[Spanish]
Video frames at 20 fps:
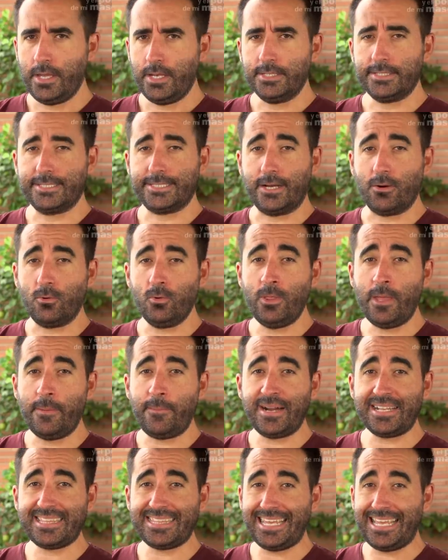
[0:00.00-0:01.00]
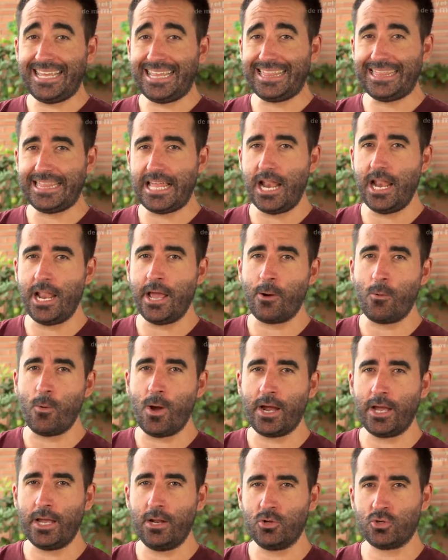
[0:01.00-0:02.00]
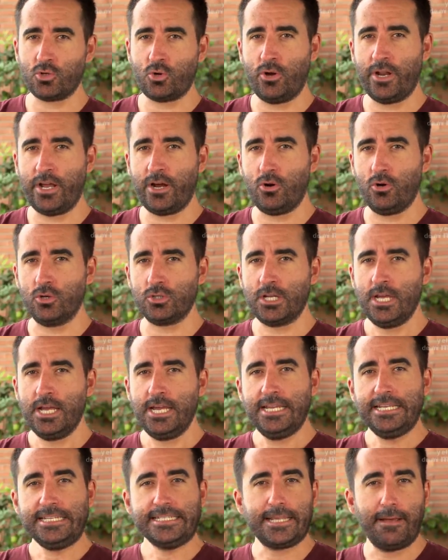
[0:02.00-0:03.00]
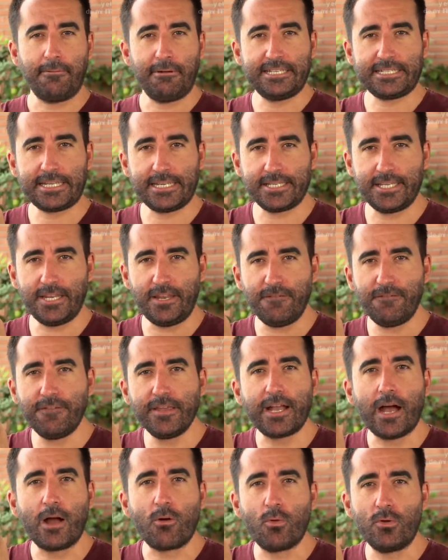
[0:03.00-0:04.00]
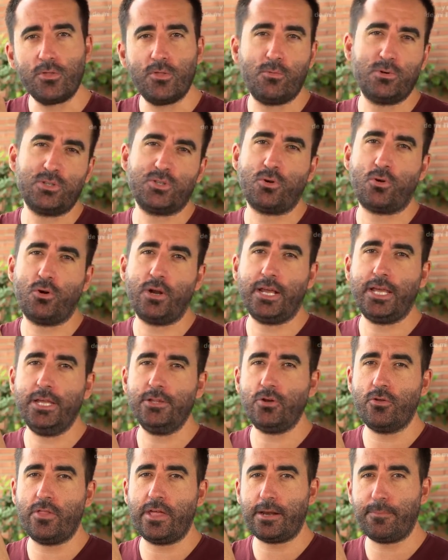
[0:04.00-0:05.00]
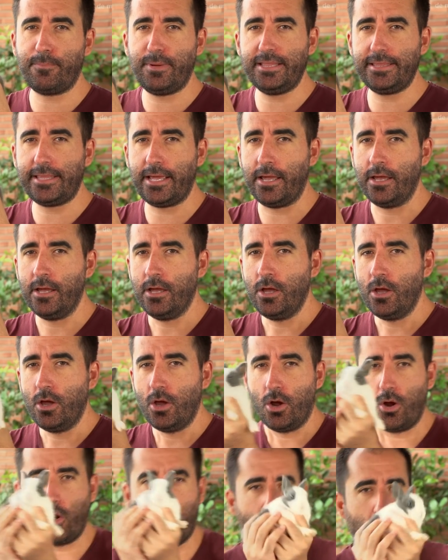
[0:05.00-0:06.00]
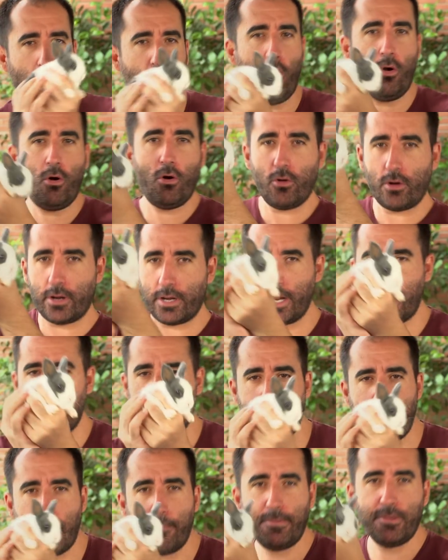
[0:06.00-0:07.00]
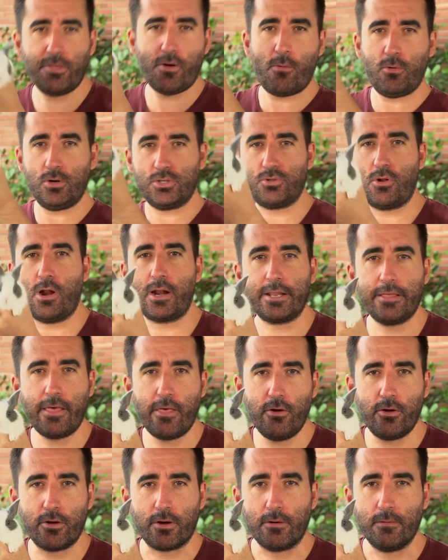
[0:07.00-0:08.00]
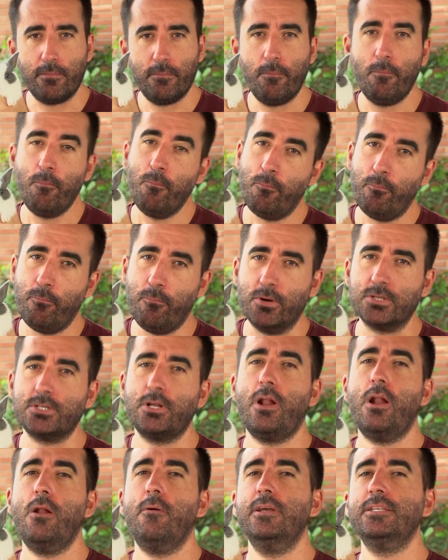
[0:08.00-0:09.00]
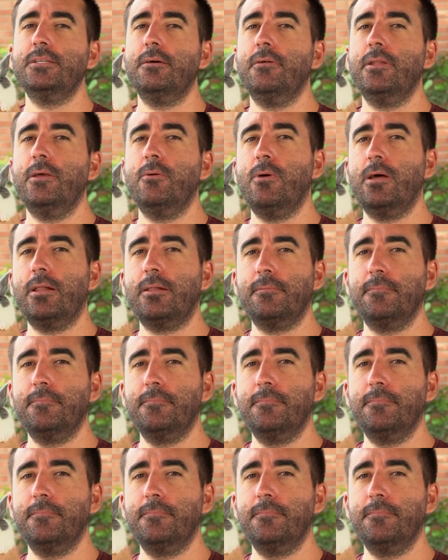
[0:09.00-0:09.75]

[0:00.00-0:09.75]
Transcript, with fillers: Segunda parte del lenguaje de los conejos. ¿Sabéis qué significa cuando vuestro conejito de repente corre rápido a vuestro alrededor? Pues ahora lo vais a averiguar.